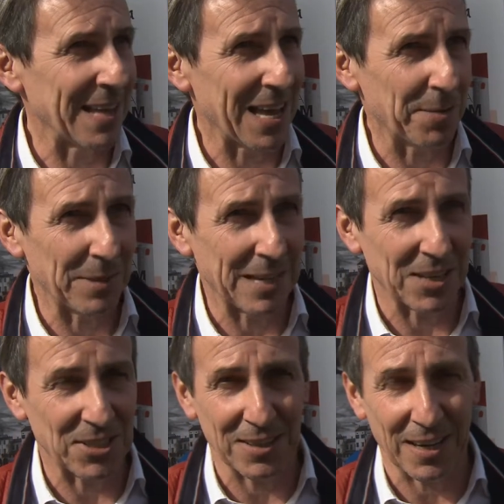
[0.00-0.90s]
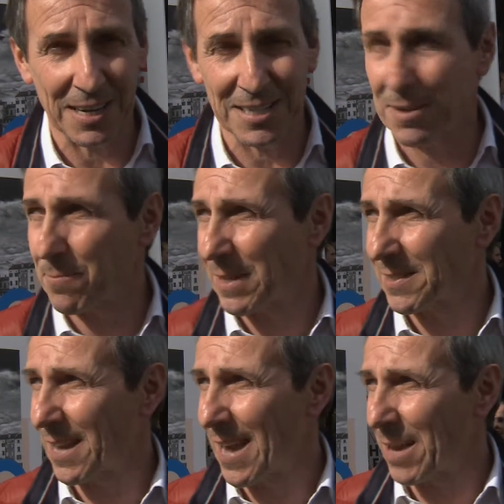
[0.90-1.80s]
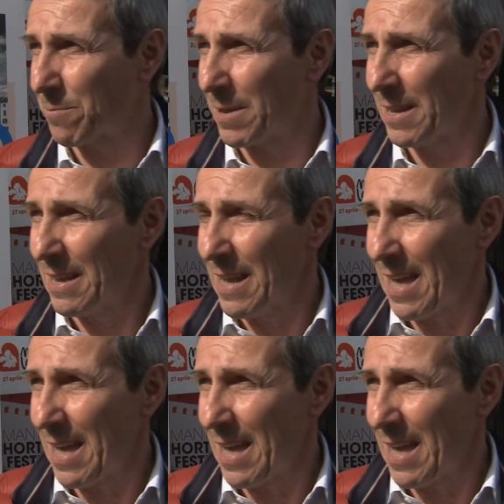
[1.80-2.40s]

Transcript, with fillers: Erbe, nella centralissima Piazza Erbe